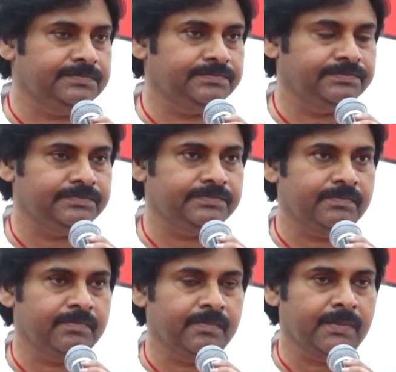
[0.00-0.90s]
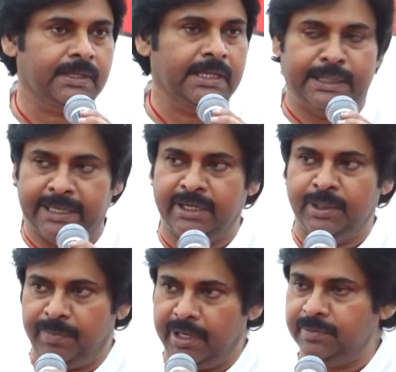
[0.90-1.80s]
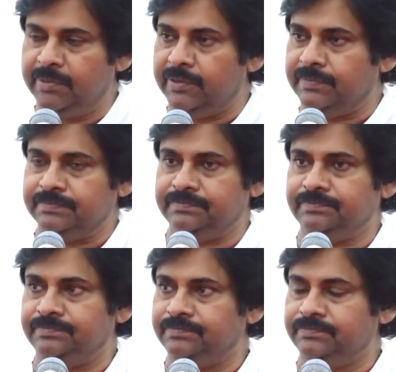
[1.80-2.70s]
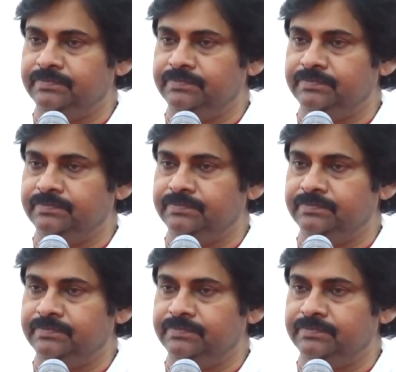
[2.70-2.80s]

అందుకే ఈ మధ్య పార్టీలో చేరిన మచిలీపట్నం